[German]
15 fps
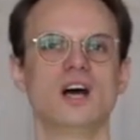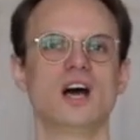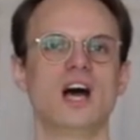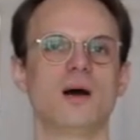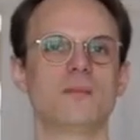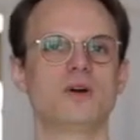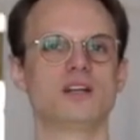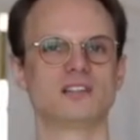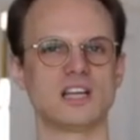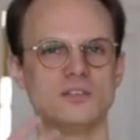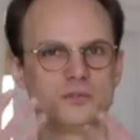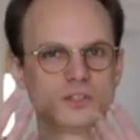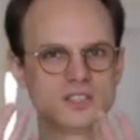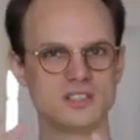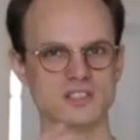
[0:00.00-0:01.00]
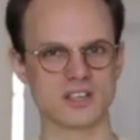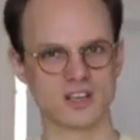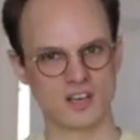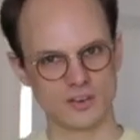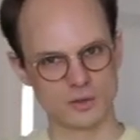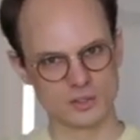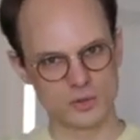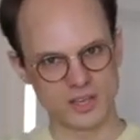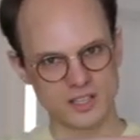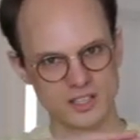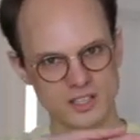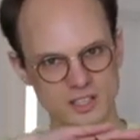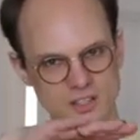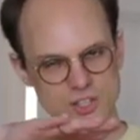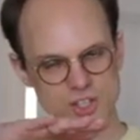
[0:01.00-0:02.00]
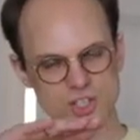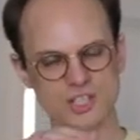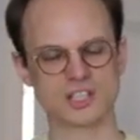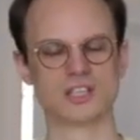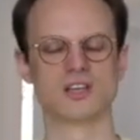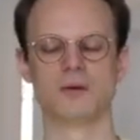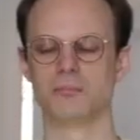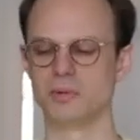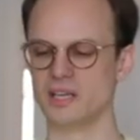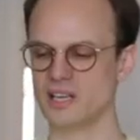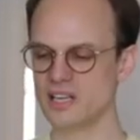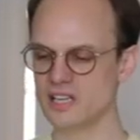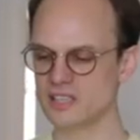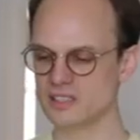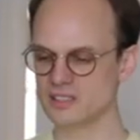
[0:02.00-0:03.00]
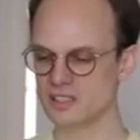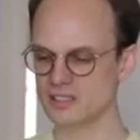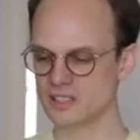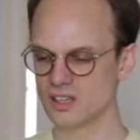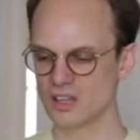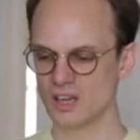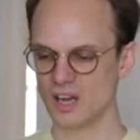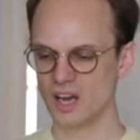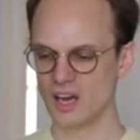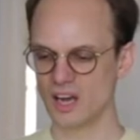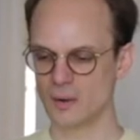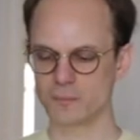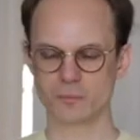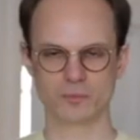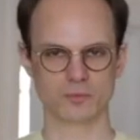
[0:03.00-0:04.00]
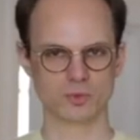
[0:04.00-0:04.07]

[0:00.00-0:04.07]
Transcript: ähm, dann wird, diese, wird so ein Hirnschnitt belichtet ähm,